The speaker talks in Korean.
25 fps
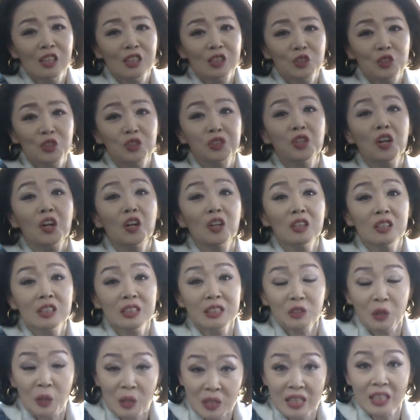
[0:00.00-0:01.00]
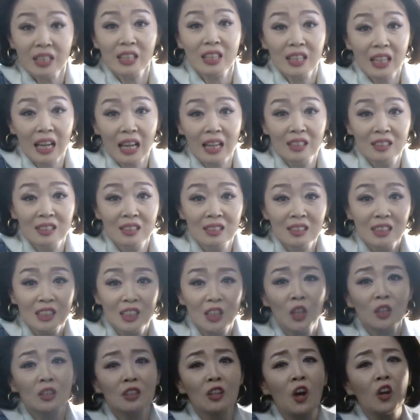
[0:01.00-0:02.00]
추억을 되새기게 하는
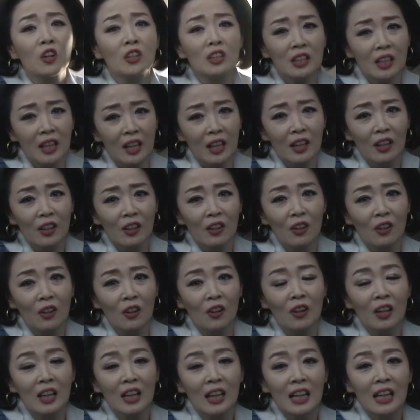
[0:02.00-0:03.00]
그런 역이에요